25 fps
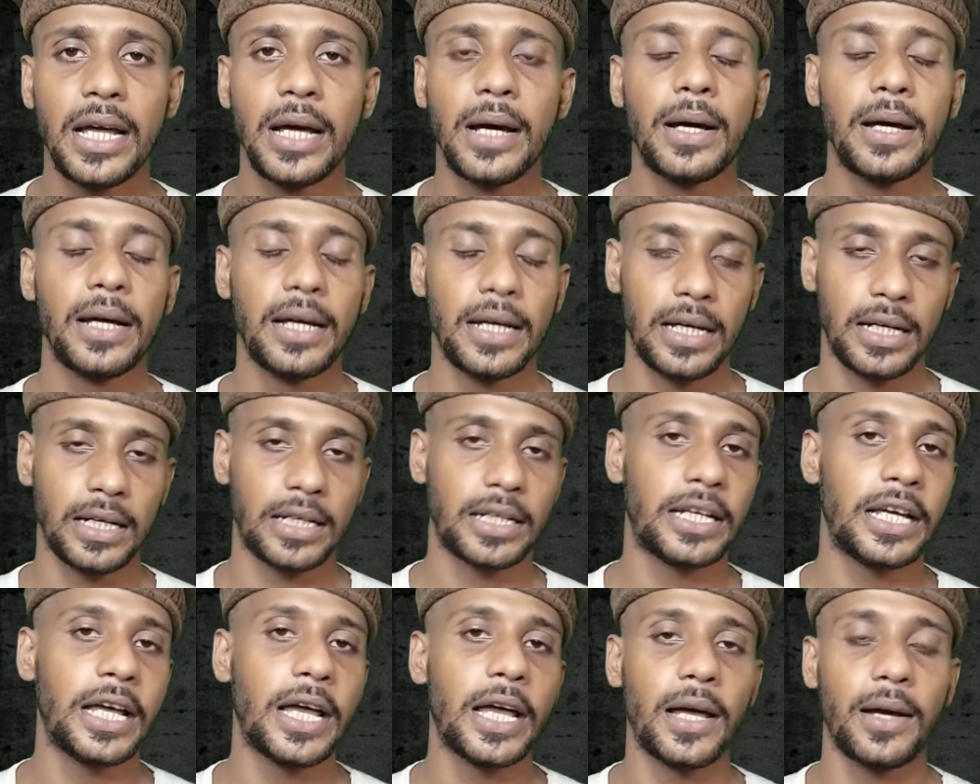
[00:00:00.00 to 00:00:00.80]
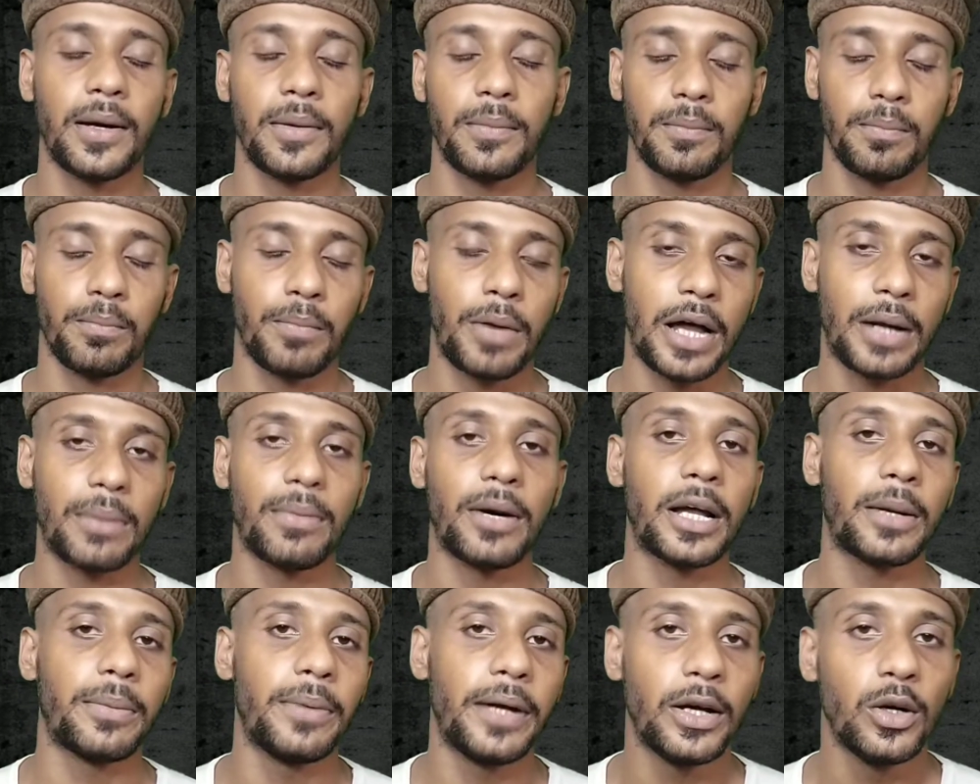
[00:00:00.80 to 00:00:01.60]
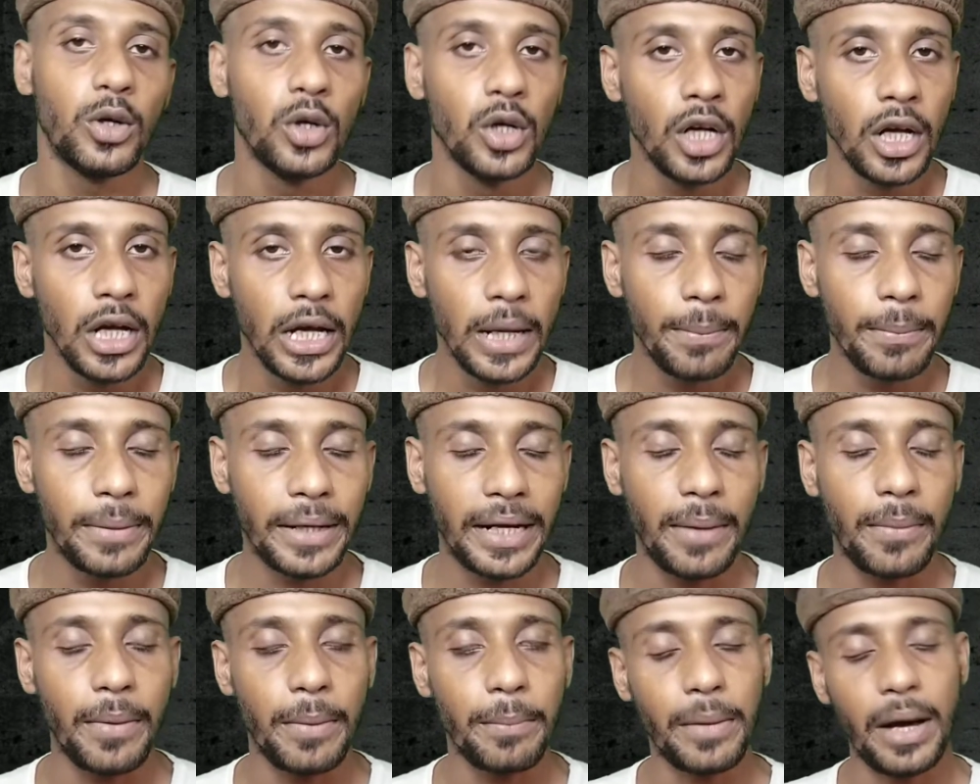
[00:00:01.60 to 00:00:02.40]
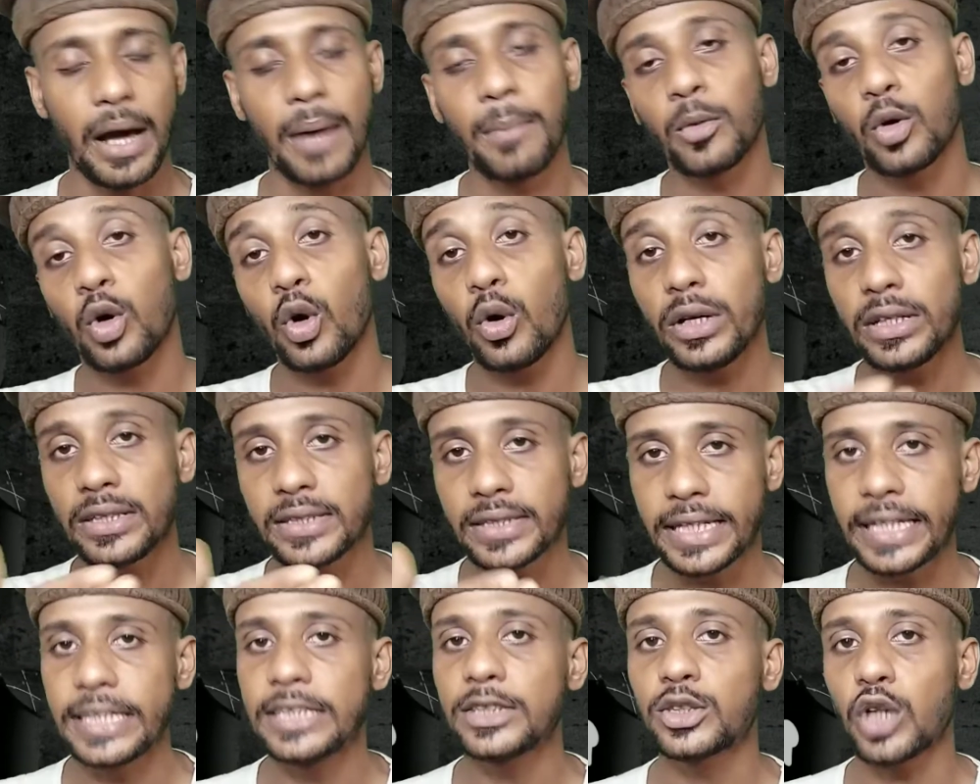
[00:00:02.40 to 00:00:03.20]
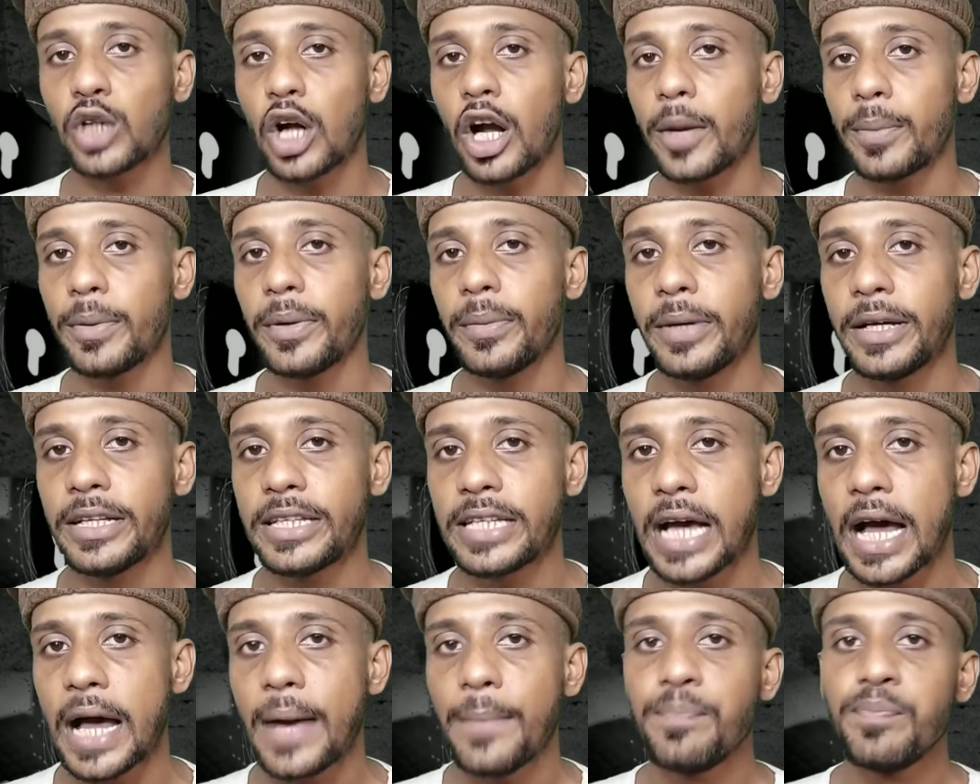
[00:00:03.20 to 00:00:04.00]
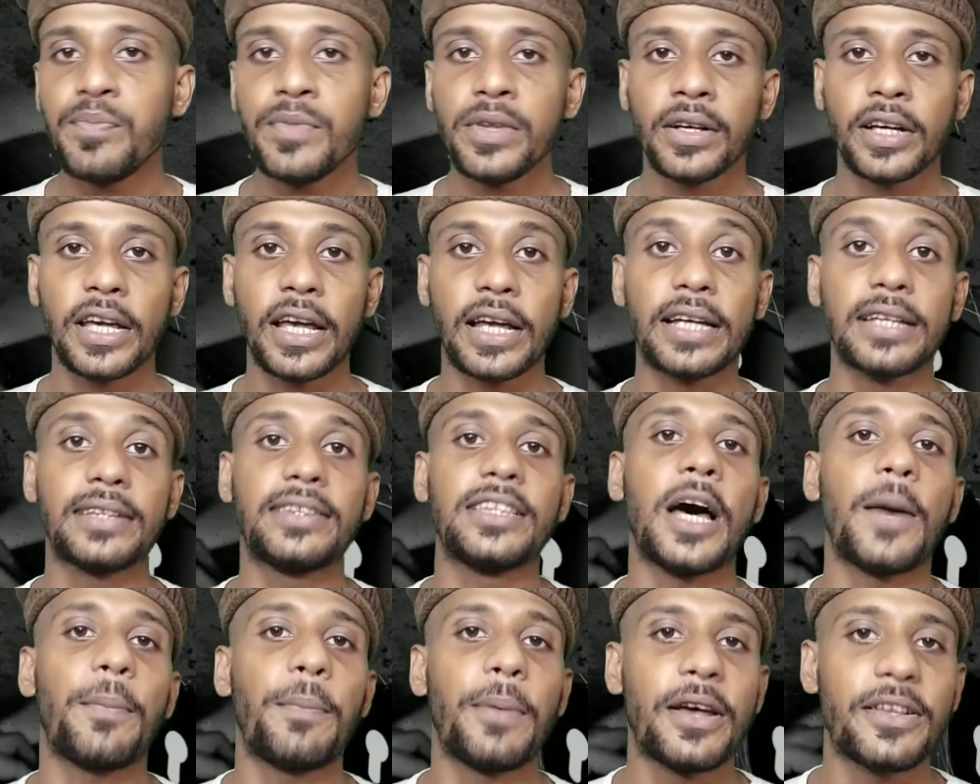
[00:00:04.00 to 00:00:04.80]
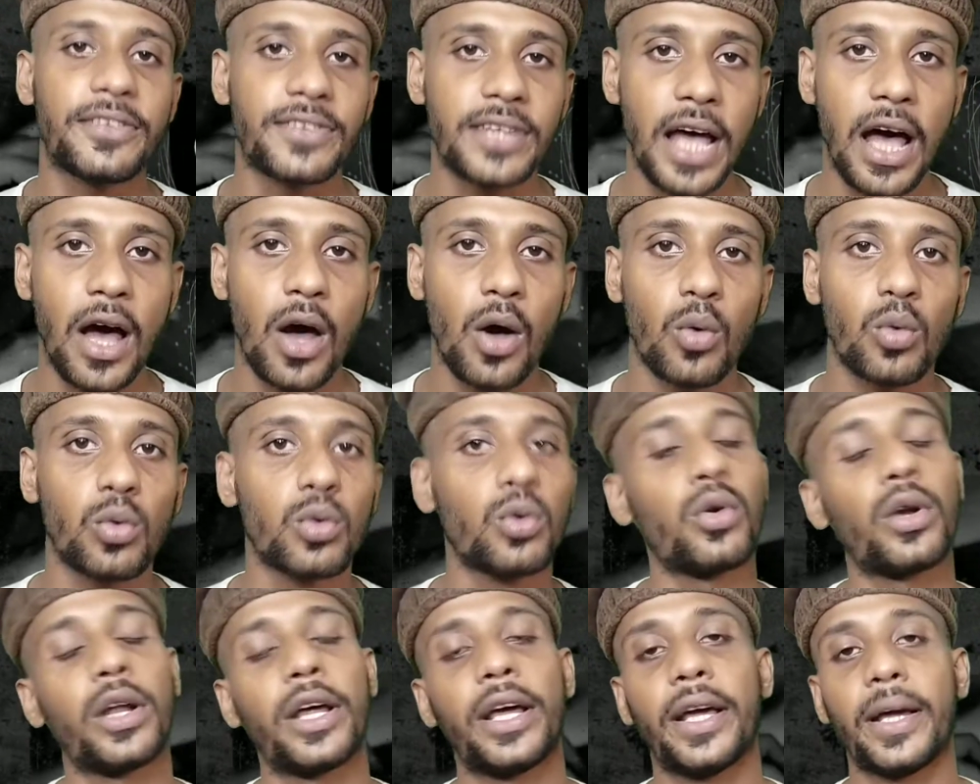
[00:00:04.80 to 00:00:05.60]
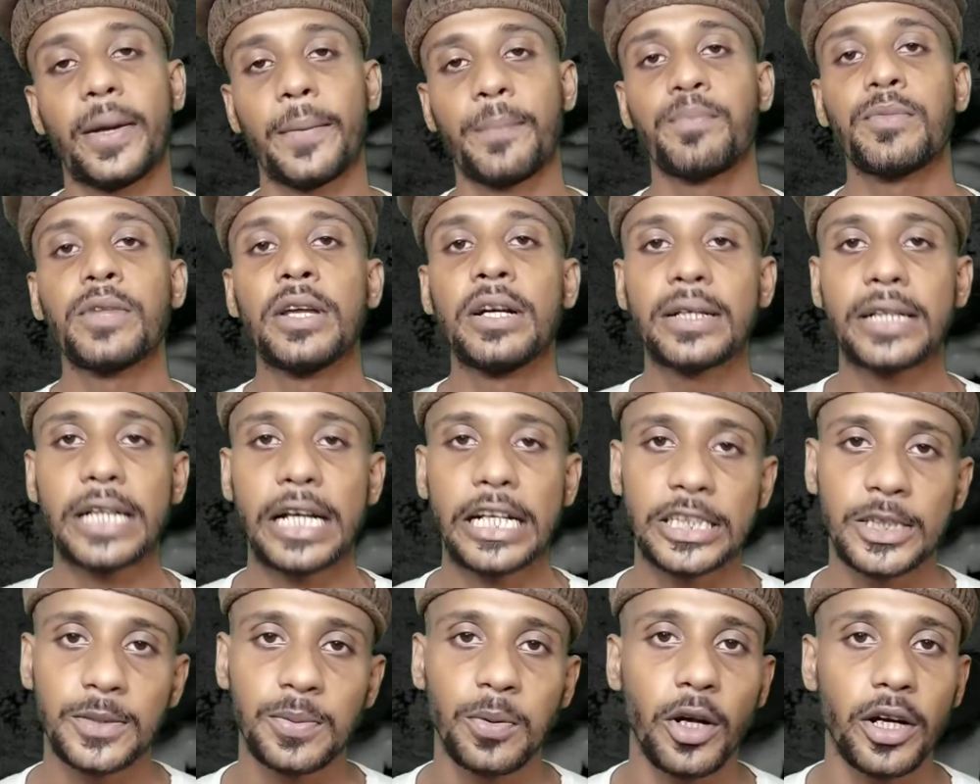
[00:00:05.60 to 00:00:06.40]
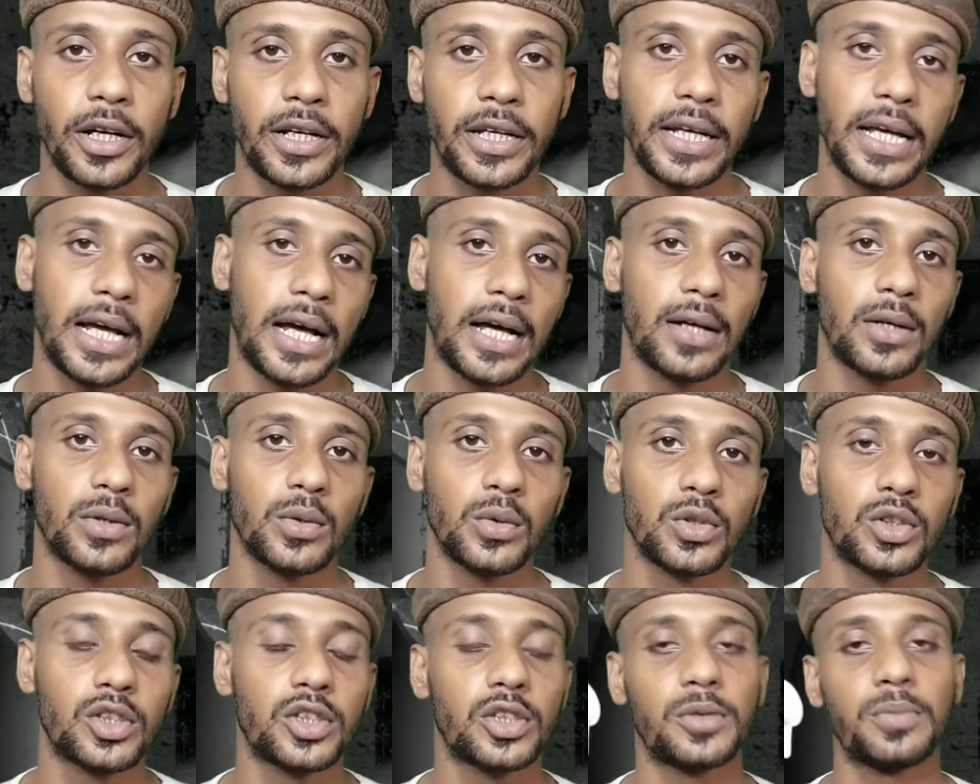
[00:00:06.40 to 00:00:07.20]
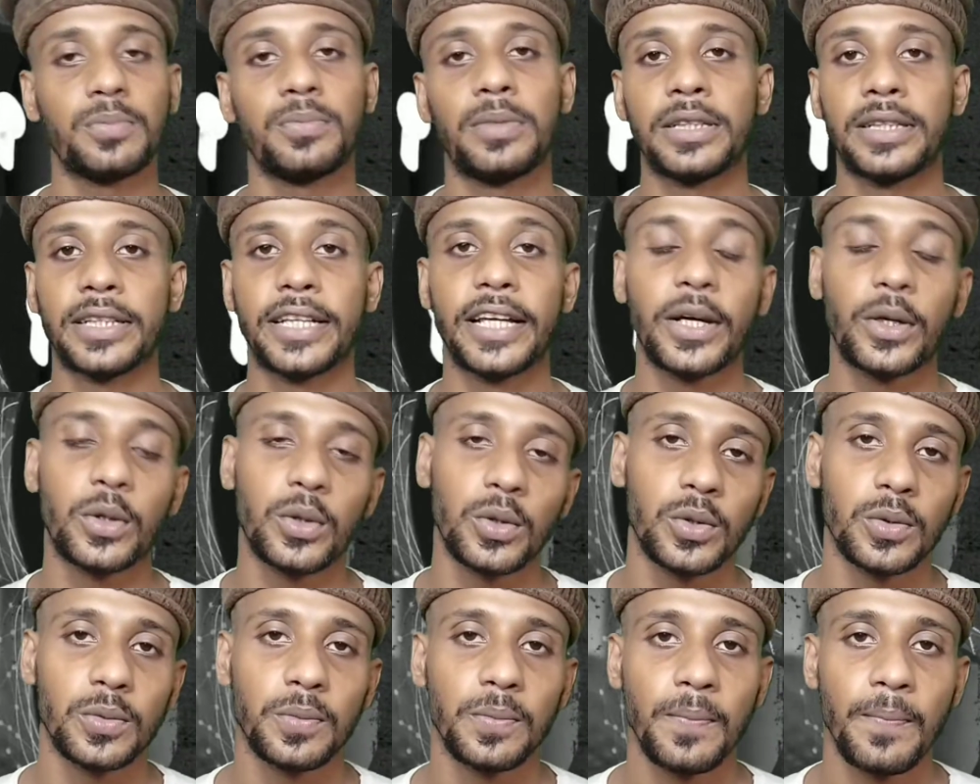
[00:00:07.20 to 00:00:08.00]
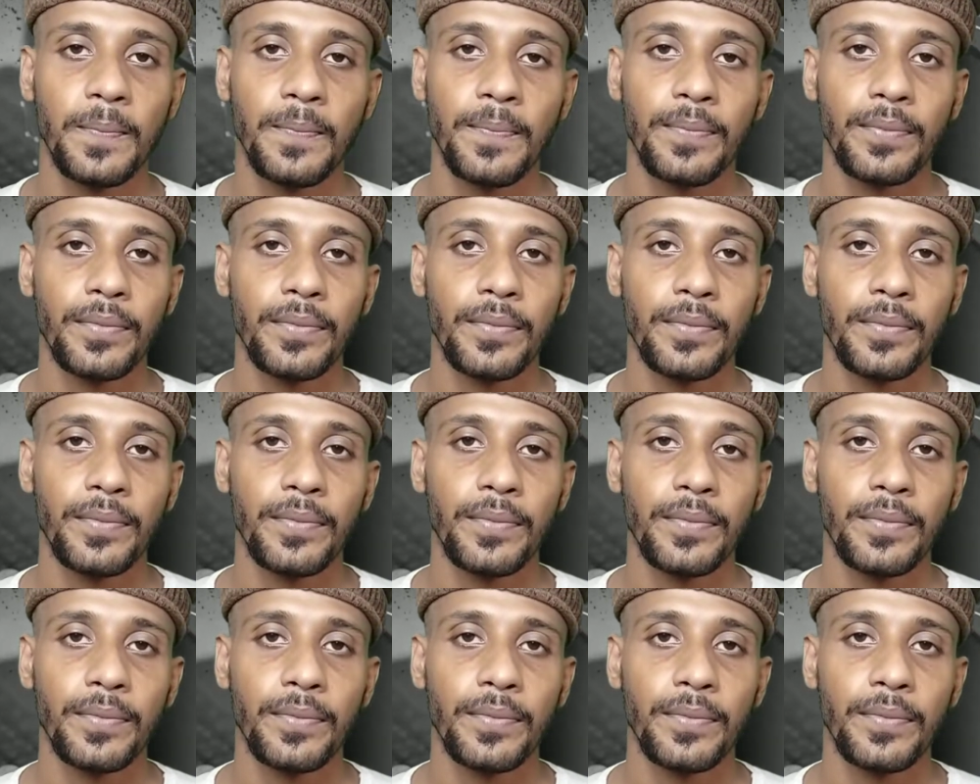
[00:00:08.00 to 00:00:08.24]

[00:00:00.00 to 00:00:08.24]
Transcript: दिया बार बार में मेरा हमको स्क्रीन शॉट भी भेजा कि कितना पैसा उन्होंने ट्रांसफ़र किया उस बंदे को